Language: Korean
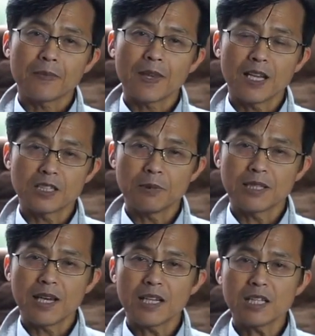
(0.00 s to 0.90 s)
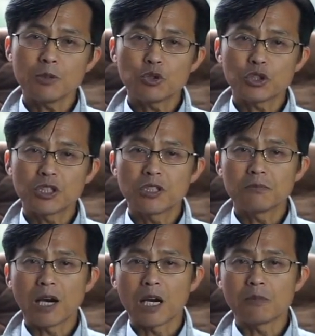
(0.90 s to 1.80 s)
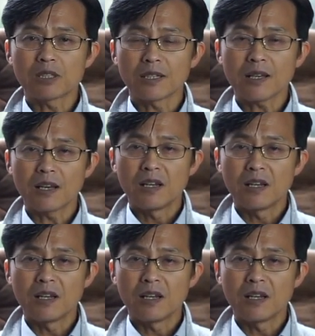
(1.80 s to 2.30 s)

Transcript: 하지만 하나님이 주시는 마음을 따라